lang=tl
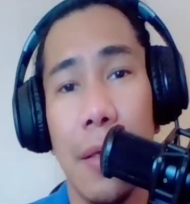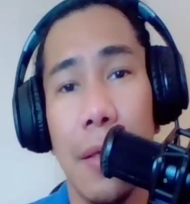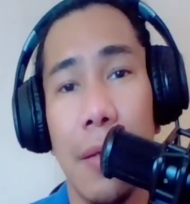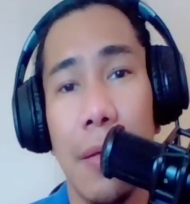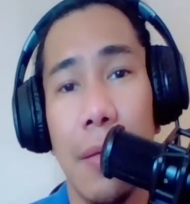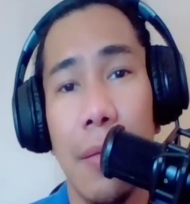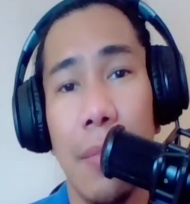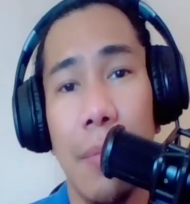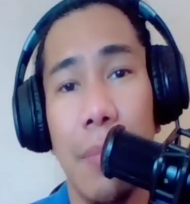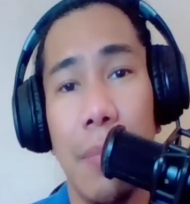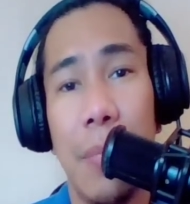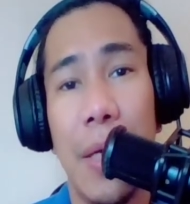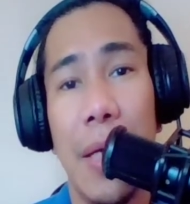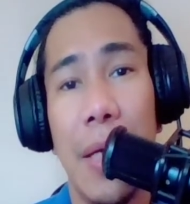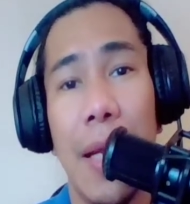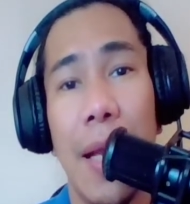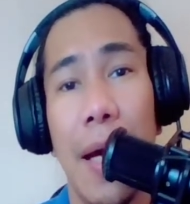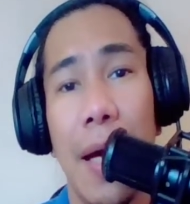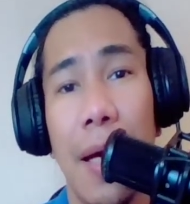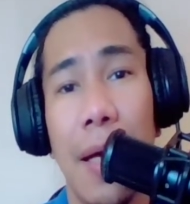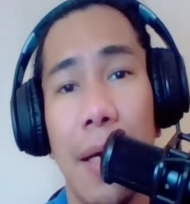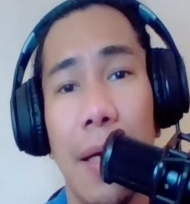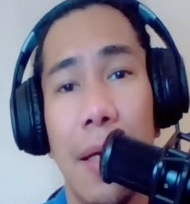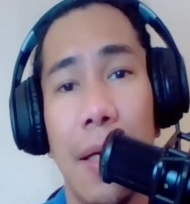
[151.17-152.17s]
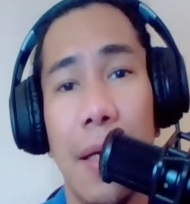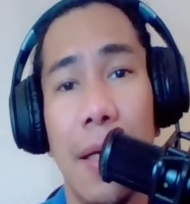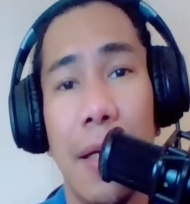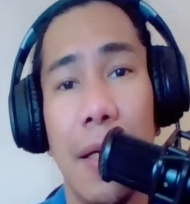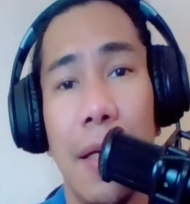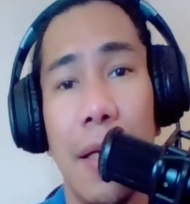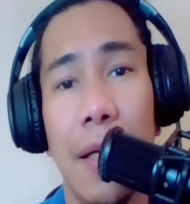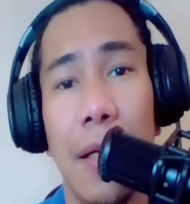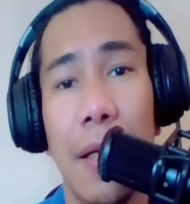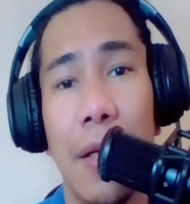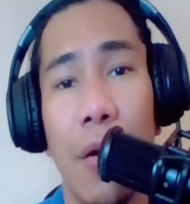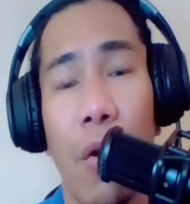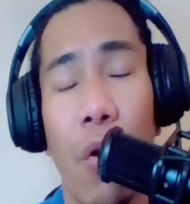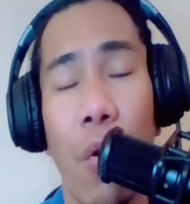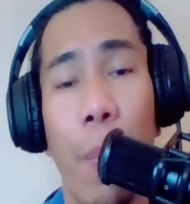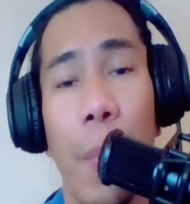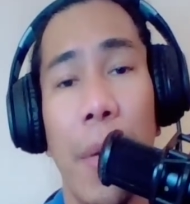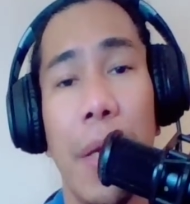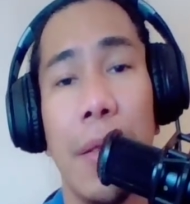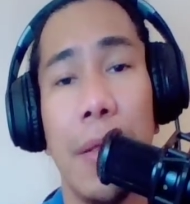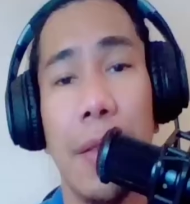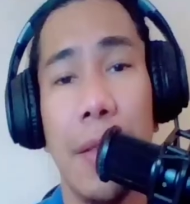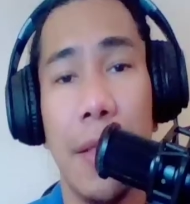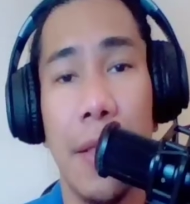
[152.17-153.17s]
bilang uh,
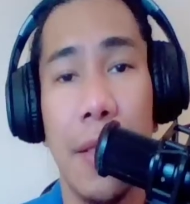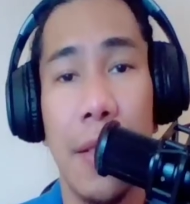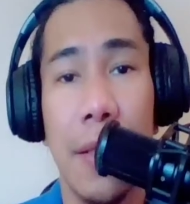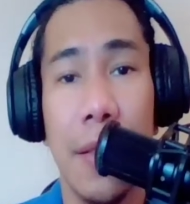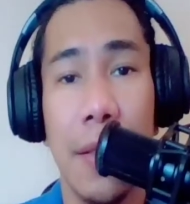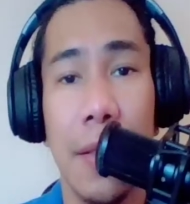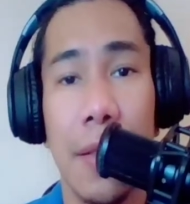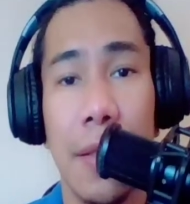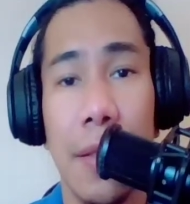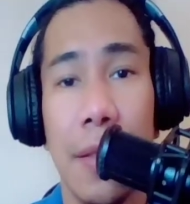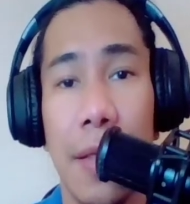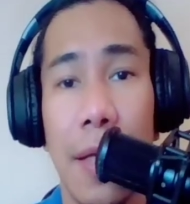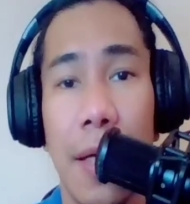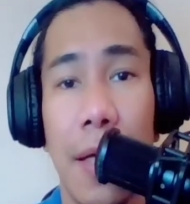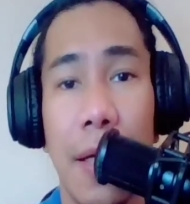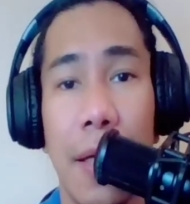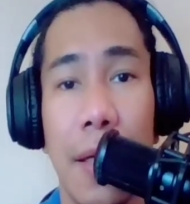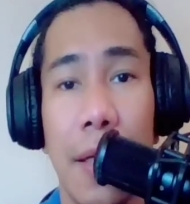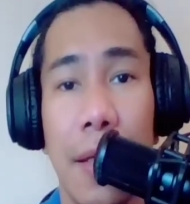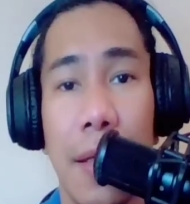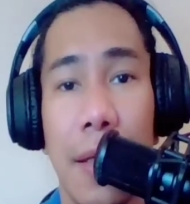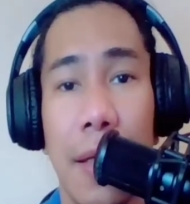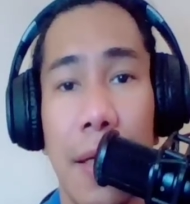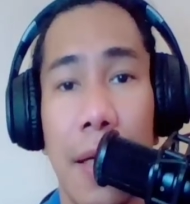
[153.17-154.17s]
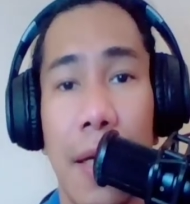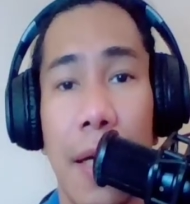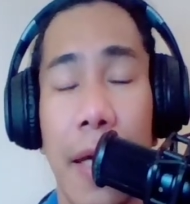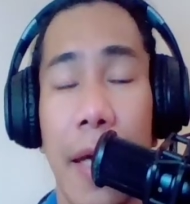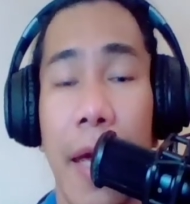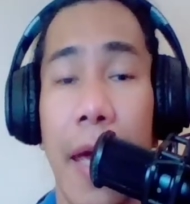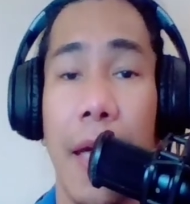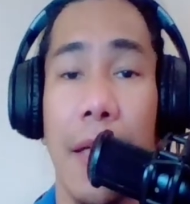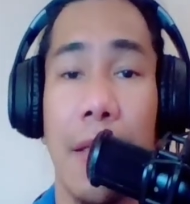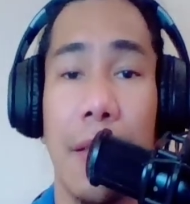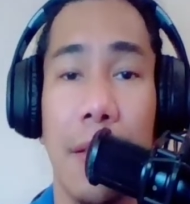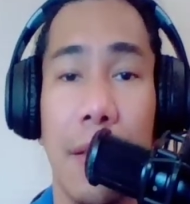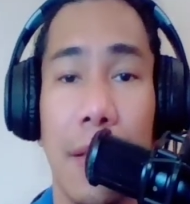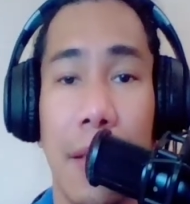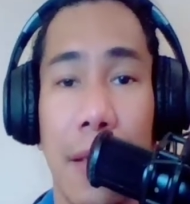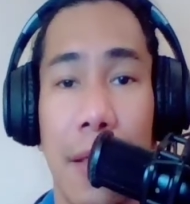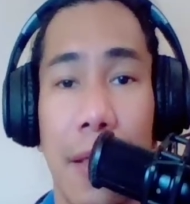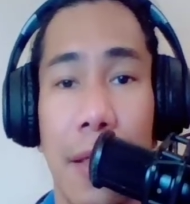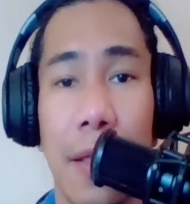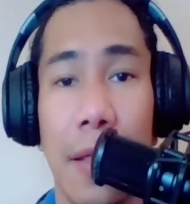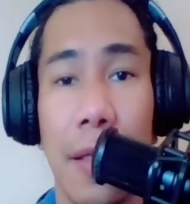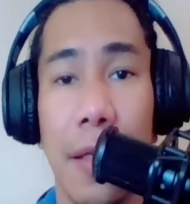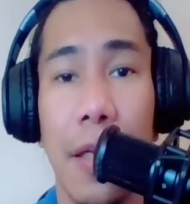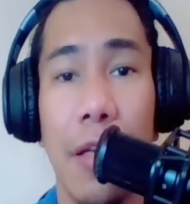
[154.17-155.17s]
commander ng uh, 8th
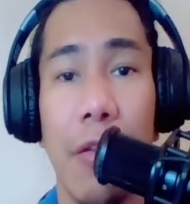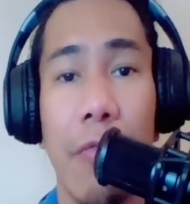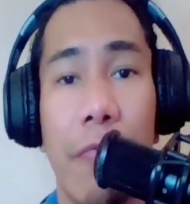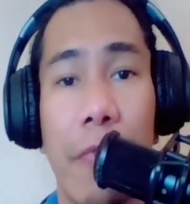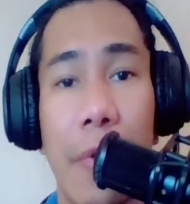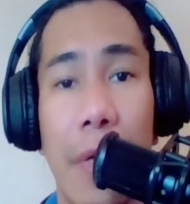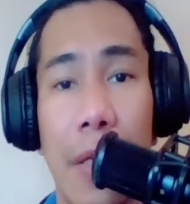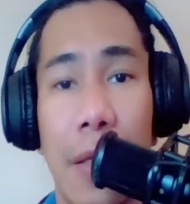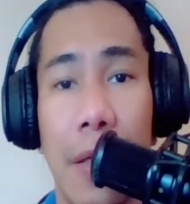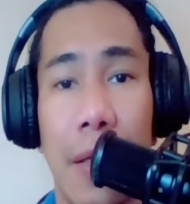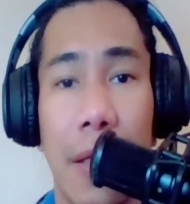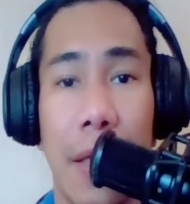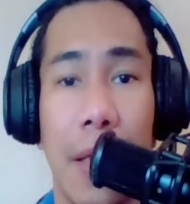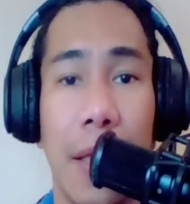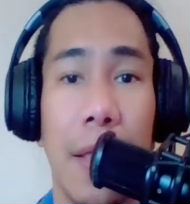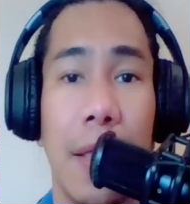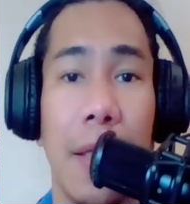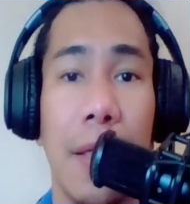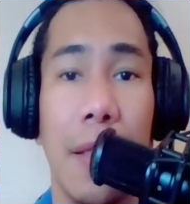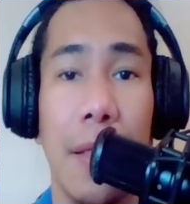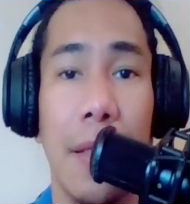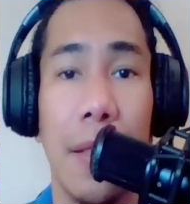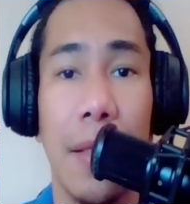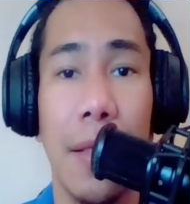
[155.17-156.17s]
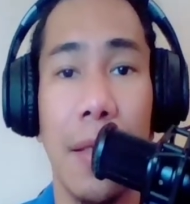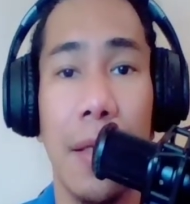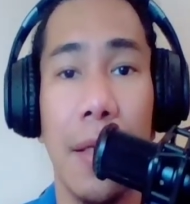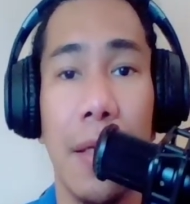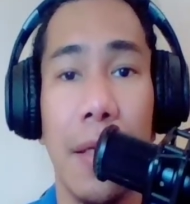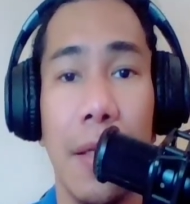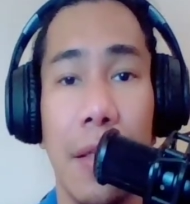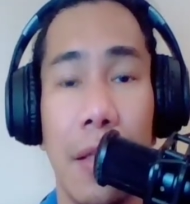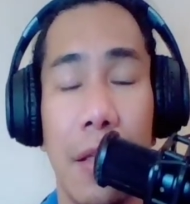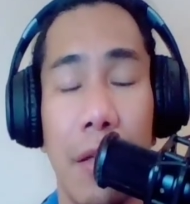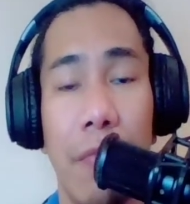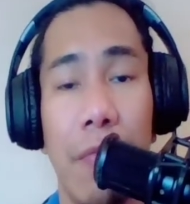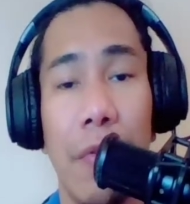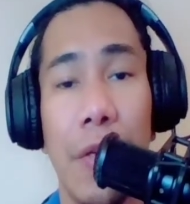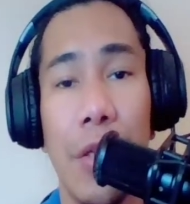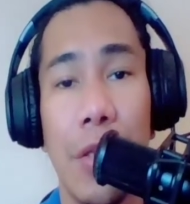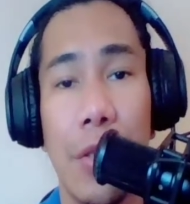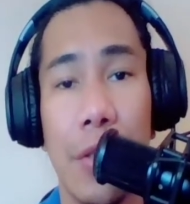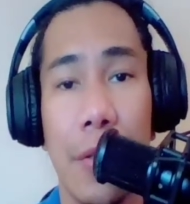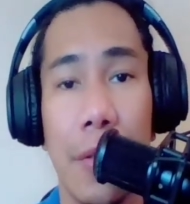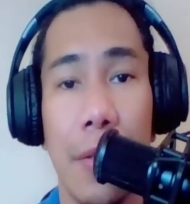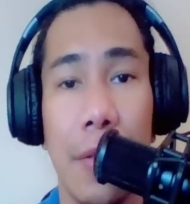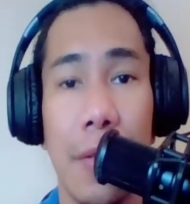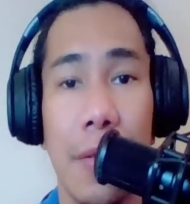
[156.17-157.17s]
Infantry uh,
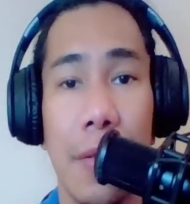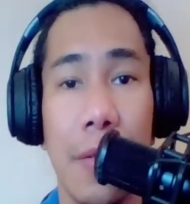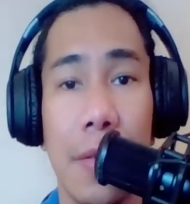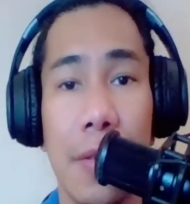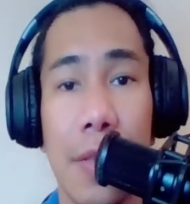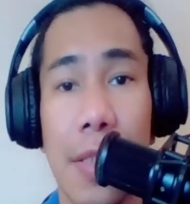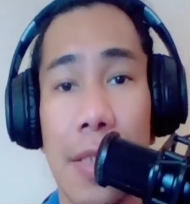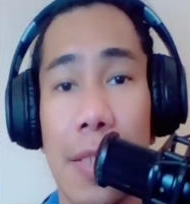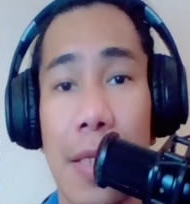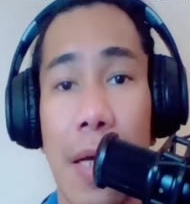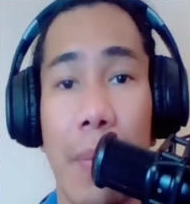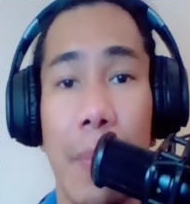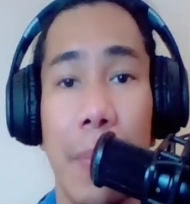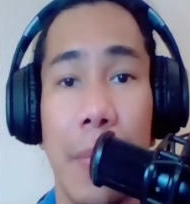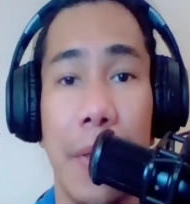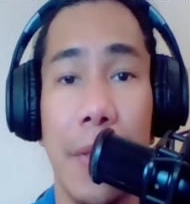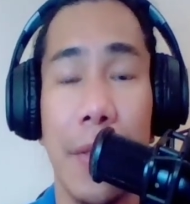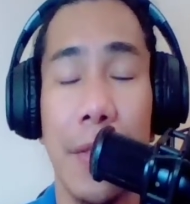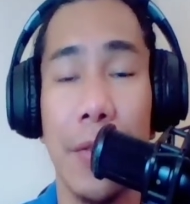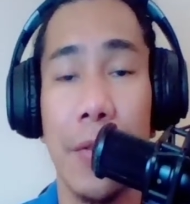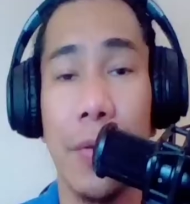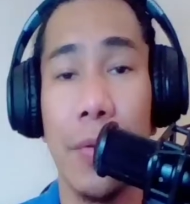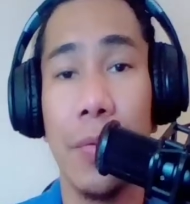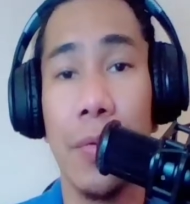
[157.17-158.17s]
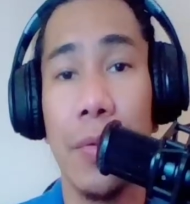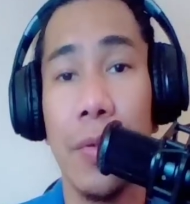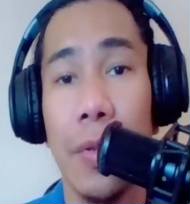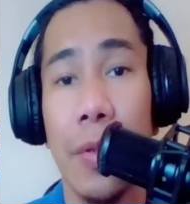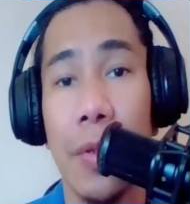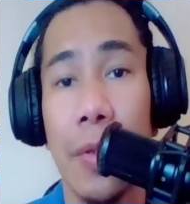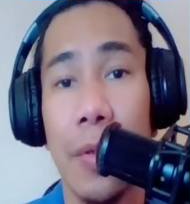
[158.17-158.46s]
Division sa summer. Ano?